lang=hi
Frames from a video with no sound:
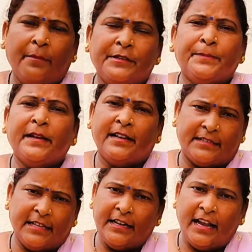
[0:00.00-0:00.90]
तो ना हम इसमें
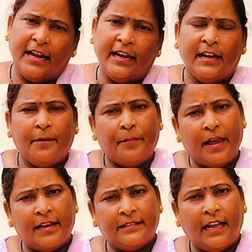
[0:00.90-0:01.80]
लहसन डालेंगे ना
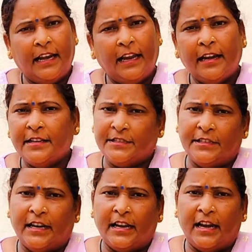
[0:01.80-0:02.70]
प्याज डालेंगे ना
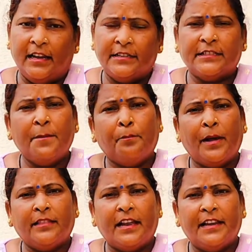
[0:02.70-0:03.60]
जीरा डालेंगे
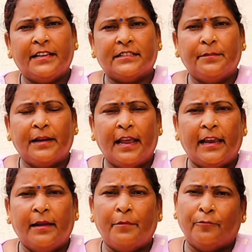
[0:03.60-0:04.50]
सिंपल तरीके से
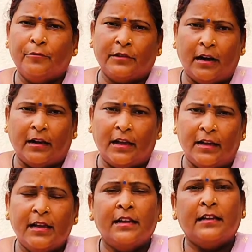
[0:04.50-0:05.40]
बनाएंगे बिल्कुल
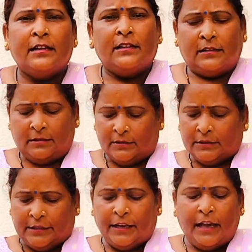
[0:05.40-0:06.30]
तड़का
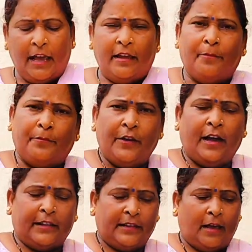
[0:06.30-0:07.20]
ठीक है
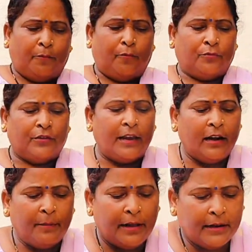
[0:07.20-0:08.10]
दिखाते हैं आपको
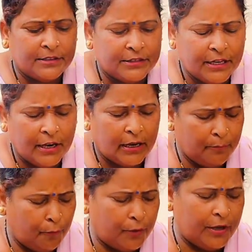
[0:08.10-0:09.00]
तेल हमारा अच्छे से
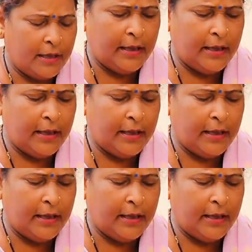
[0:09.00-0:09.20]
गर्म